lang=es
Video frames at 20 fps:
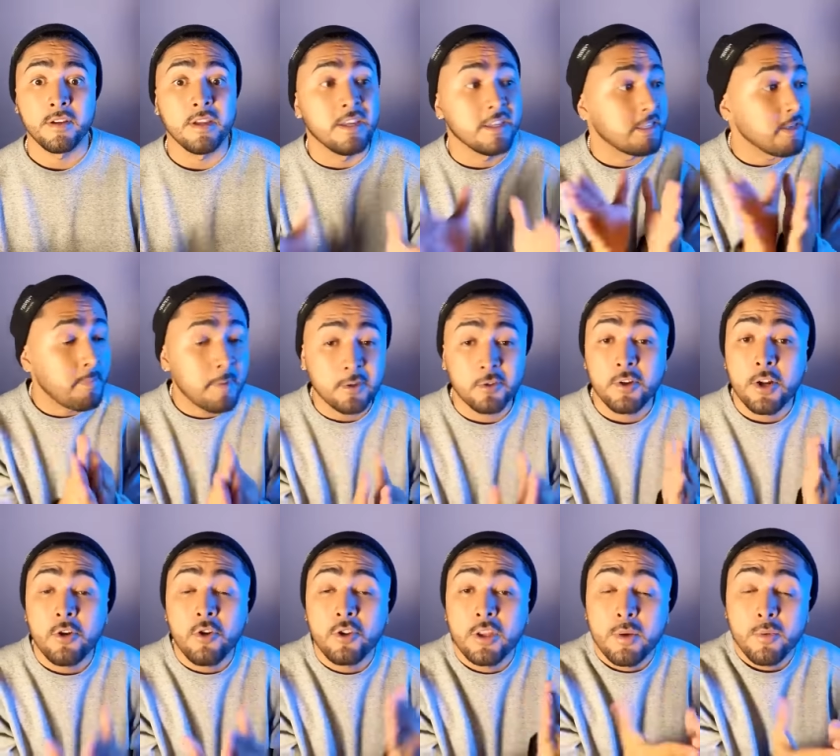Y si esa
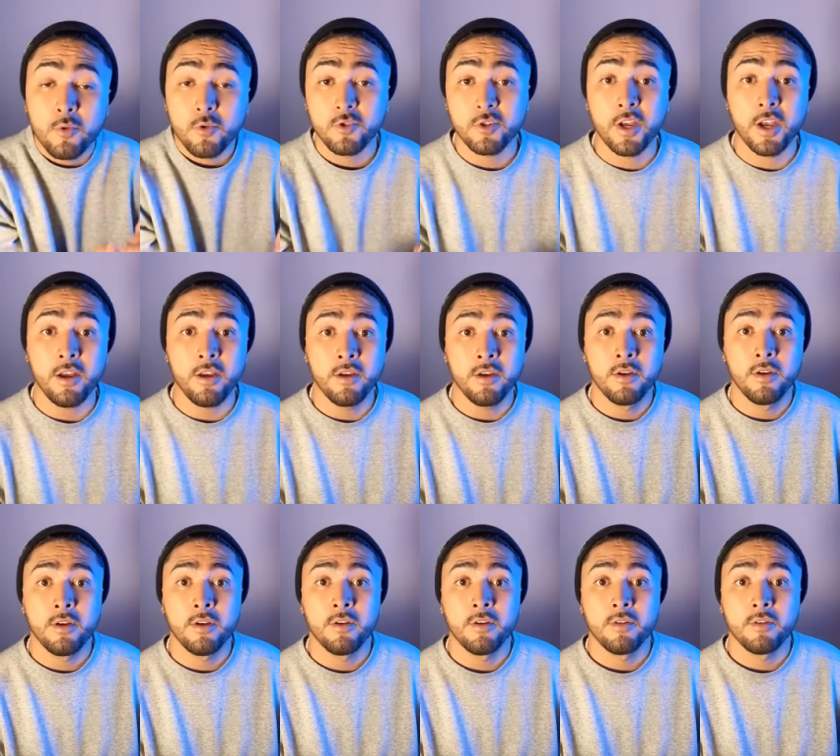persona no te busca,
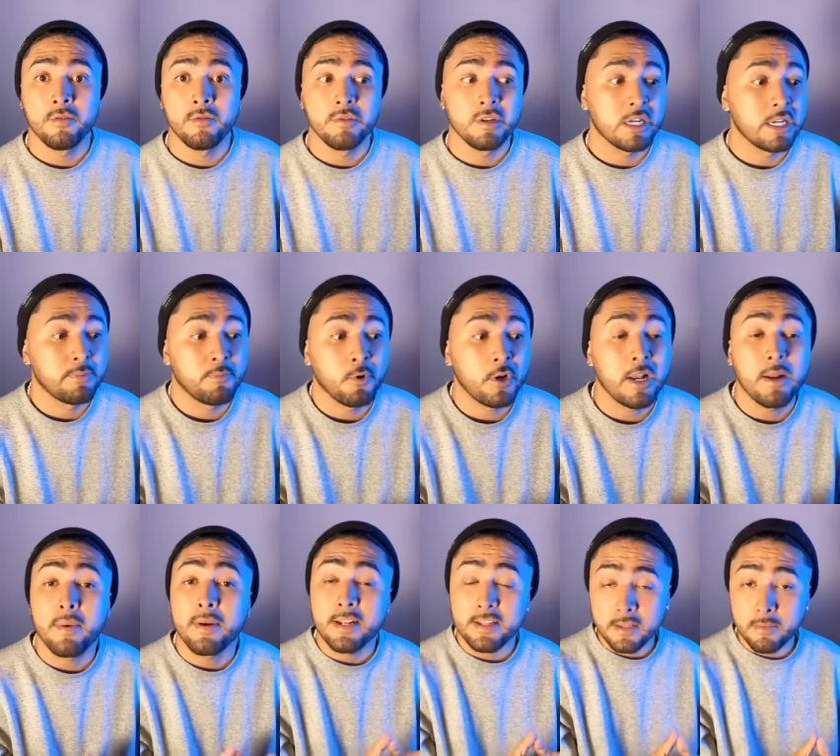es porque
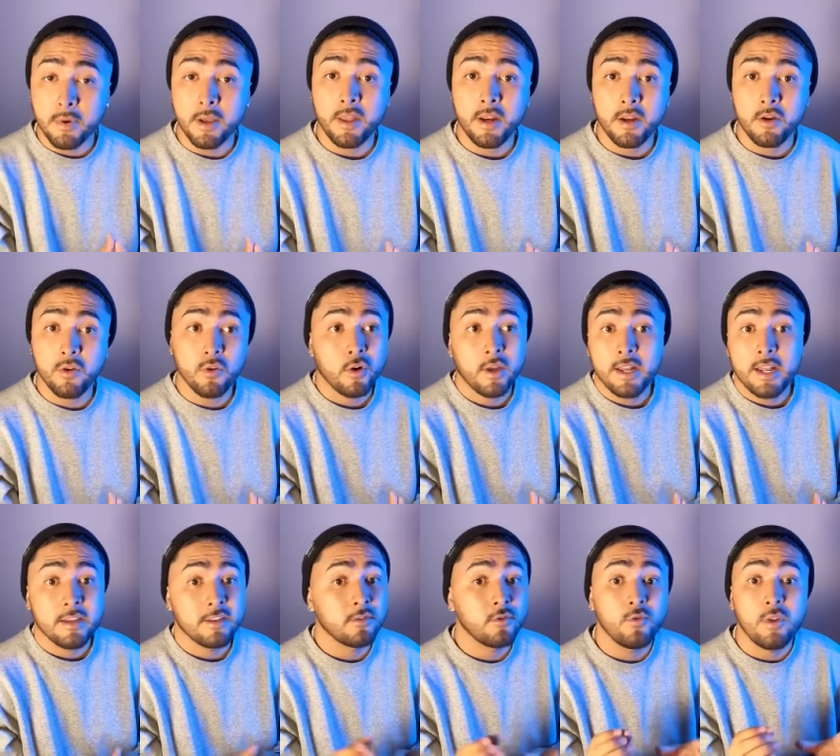le valiste madre y no
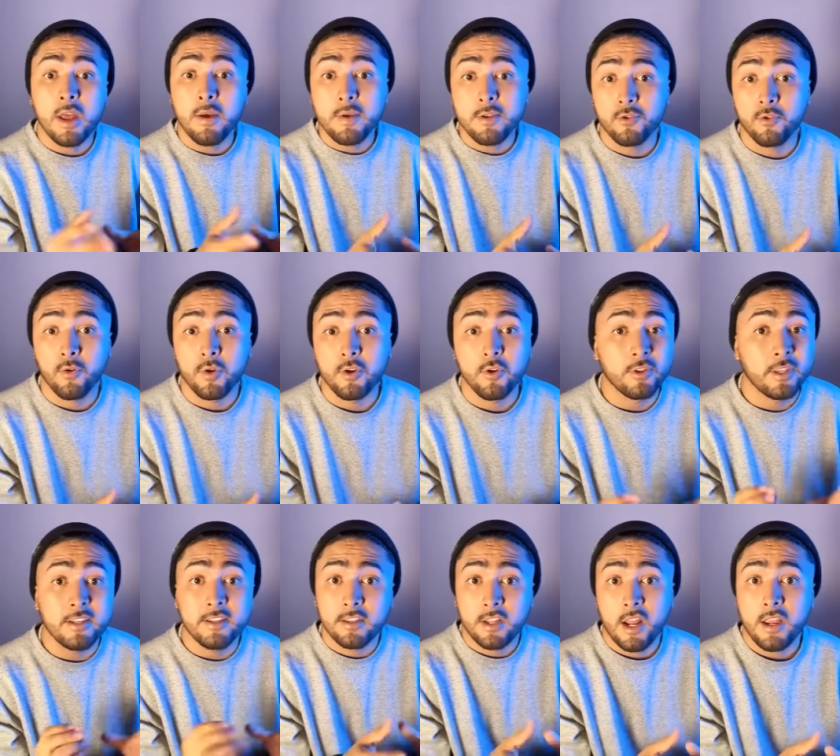ganaste un hábito y no
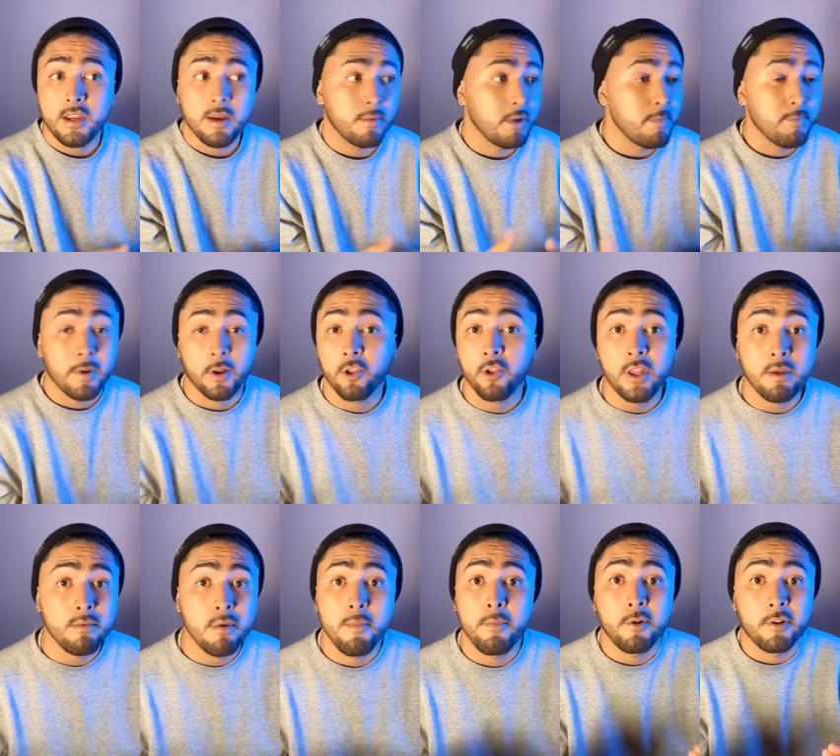te extraña. Y
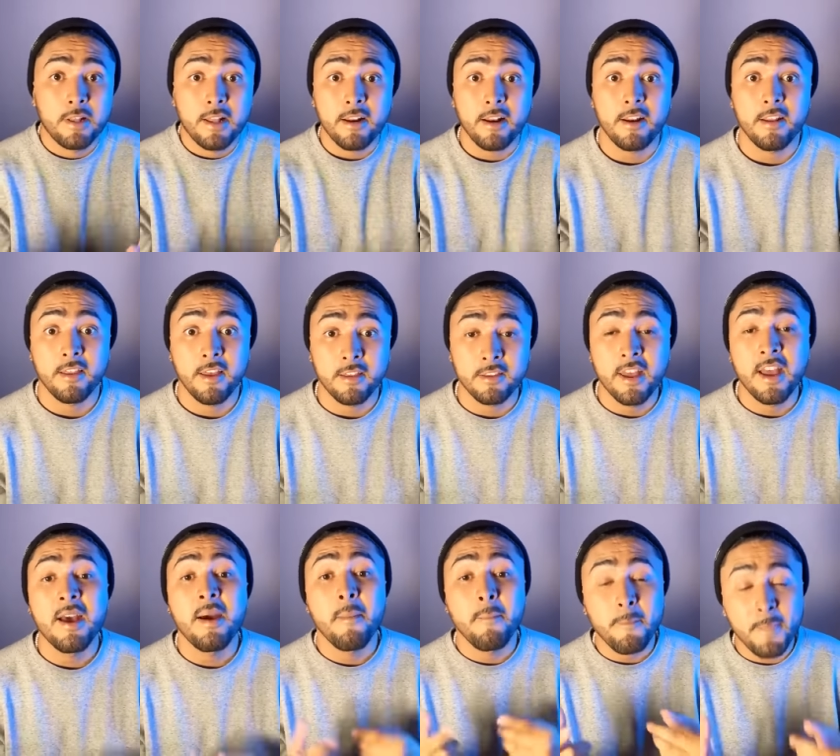perdóname, pero es la realidad.
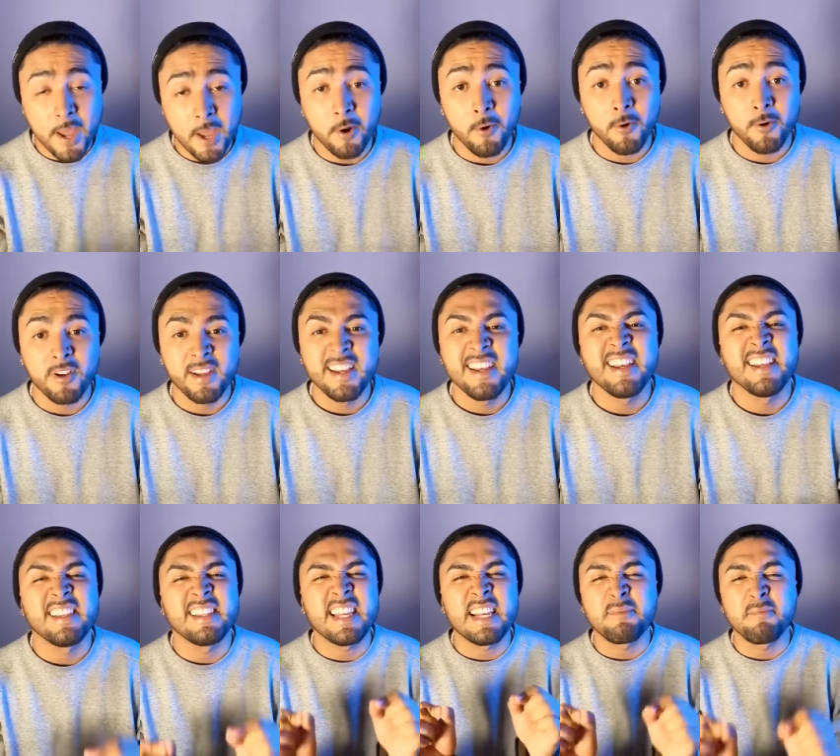Pero
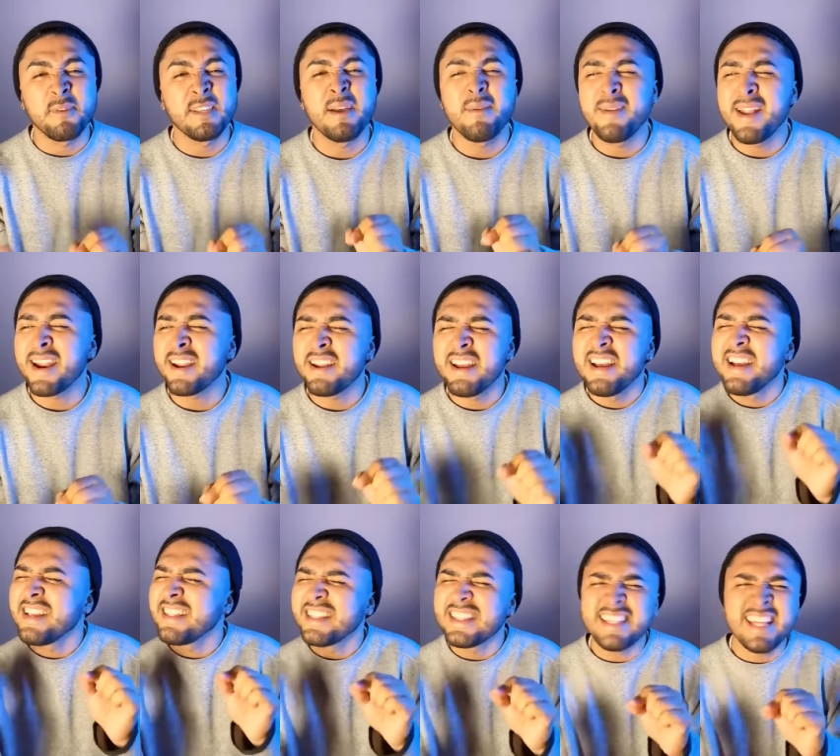si después de hablar
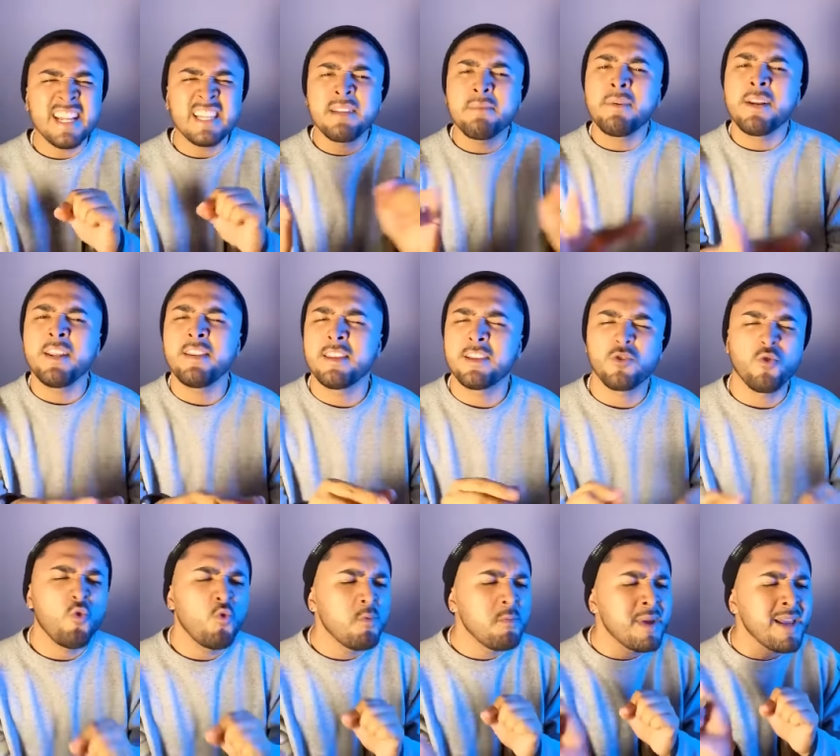tres
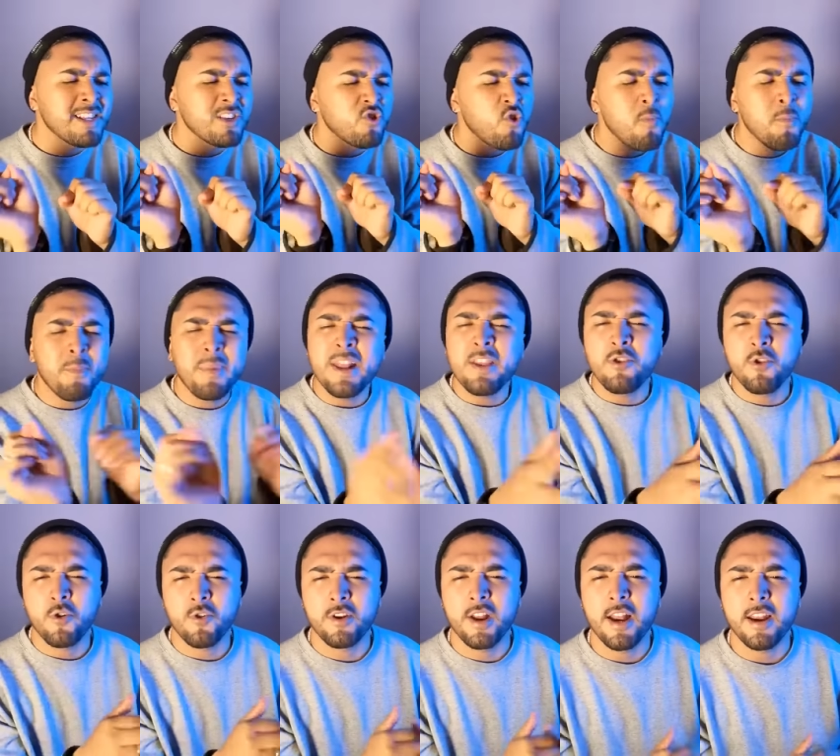semanitas, un mes
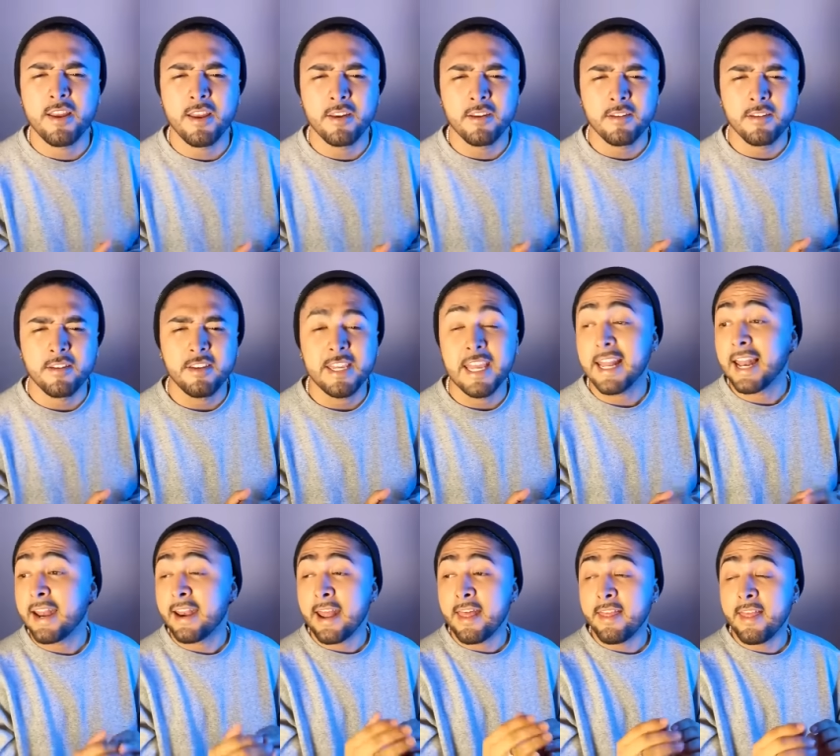completo con alguien y de
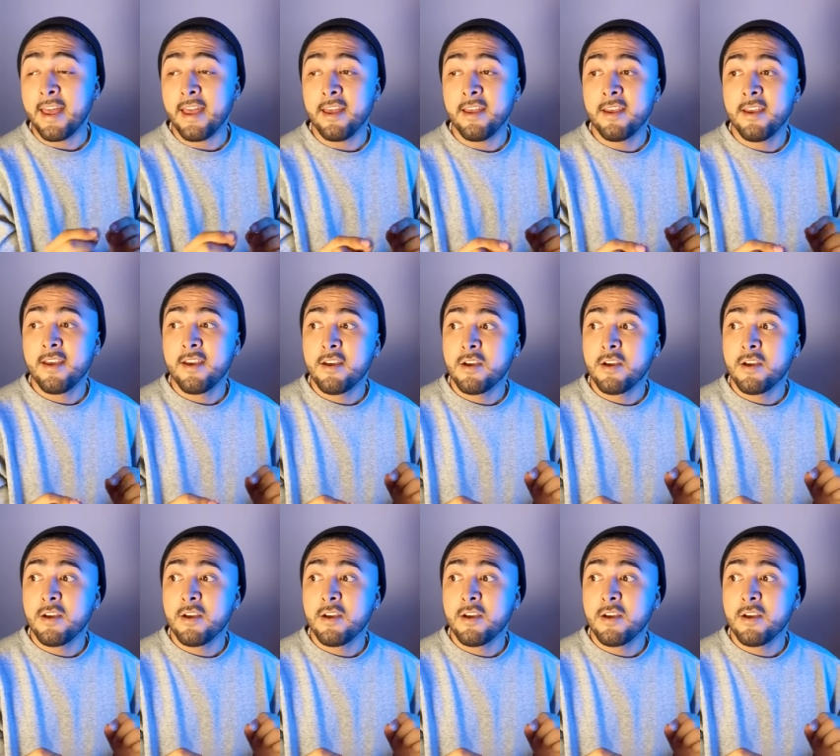la nada,